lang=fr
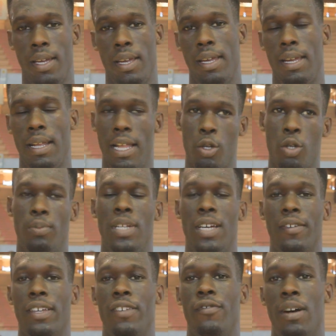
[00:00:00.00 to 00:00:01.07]
Et la Coupe
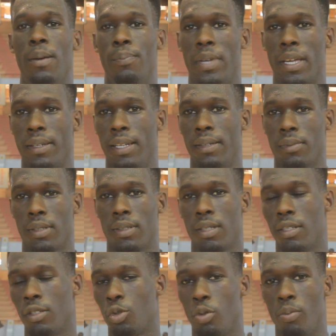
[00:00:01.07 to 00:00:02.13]
d'Afrique va me permettre
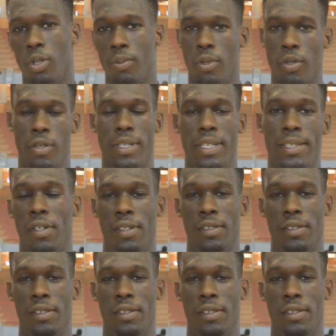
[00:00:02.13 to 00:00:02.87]
que tout le monde me connaisse.